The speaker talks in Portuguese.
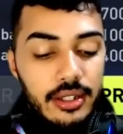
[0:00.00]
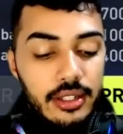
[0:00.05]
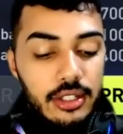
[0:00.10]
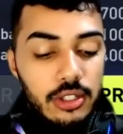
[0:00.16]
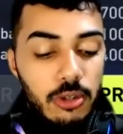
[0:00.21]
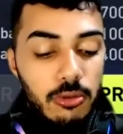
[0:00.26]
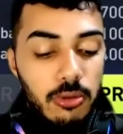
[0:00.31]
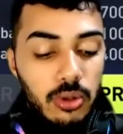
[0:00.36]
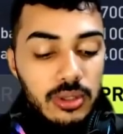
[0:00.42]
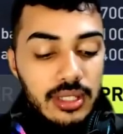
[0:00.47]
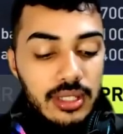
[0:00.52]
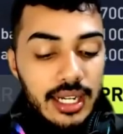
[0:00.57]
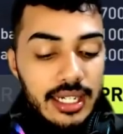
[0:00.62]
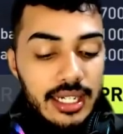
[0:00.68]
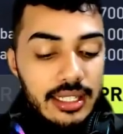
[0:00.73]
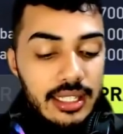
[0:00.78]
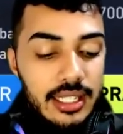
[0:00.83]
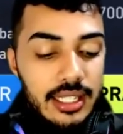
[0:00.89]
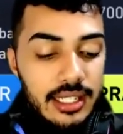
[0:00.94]
Deixa eu voltar
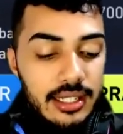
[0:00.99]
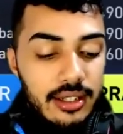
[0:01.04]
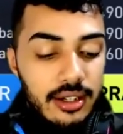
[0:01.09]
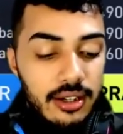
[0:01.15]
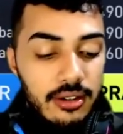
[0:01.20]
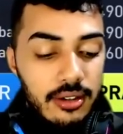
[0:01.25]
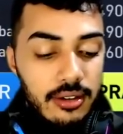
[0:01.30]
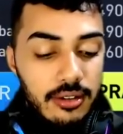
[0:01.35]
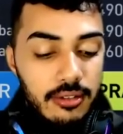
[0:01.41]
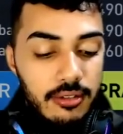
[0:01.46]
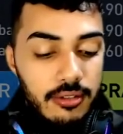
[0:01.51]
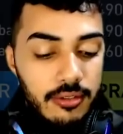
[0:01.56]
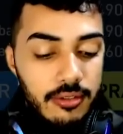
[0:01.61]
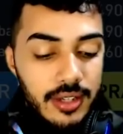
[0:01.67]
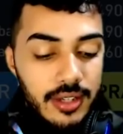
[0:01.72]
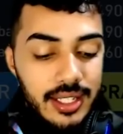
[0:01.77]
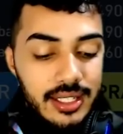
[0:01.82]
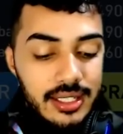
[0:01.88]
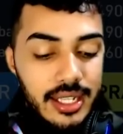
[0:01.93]
aqui nele, ó.
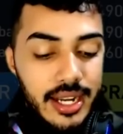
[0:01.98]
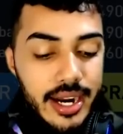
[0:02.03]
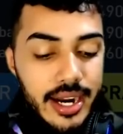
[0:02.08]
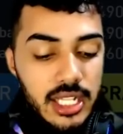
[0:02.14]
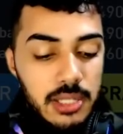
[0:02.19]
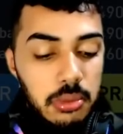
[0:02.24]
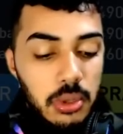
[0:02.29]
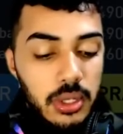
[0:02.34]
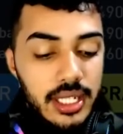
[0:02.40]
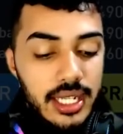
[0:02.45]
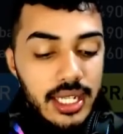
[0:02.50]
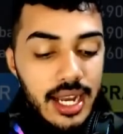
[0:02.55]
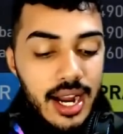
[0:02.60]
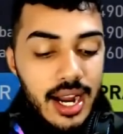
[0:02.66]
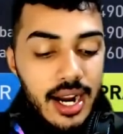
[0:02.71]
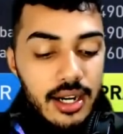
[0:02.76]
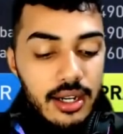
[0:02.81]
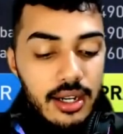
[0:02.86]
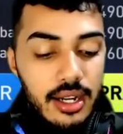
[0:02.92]
Vender,
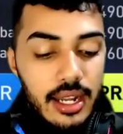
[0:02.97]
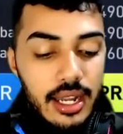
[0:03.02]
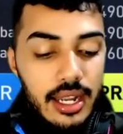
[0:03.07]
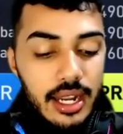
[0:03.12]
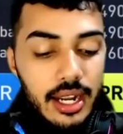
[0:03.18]
desbloquear.